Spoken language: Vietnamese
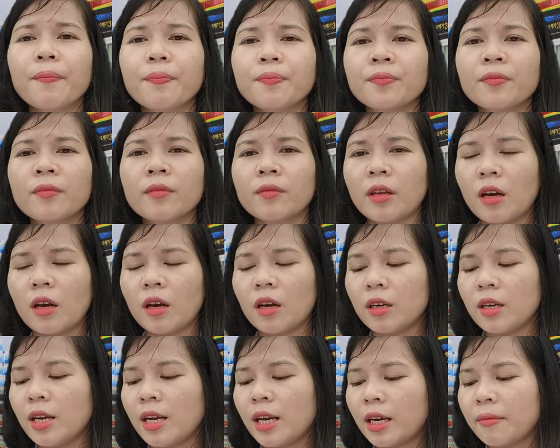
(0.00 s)
Đó, nên là
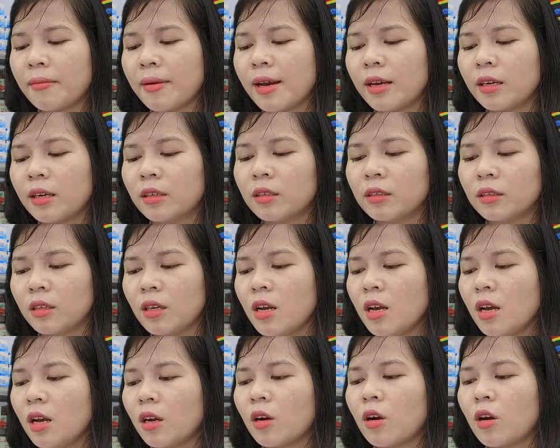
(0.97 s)
các bạn, còn cái